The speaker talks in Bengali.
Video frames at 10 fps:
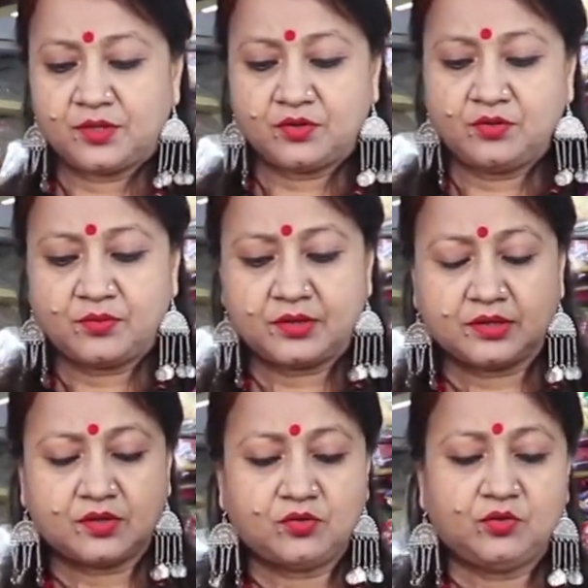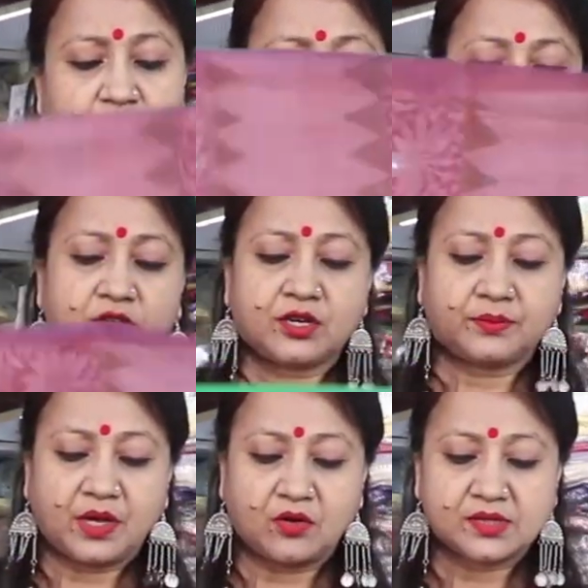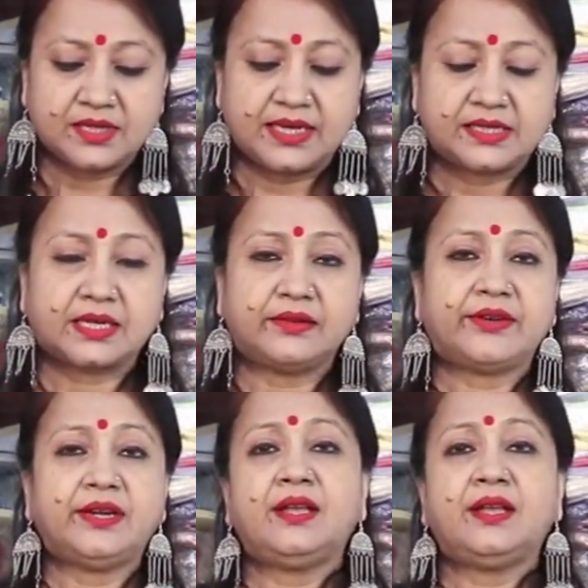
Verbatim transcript: ভীষণ সুন্দর এগুলো সব থাউজেন্ড এইট হান্ড্রেড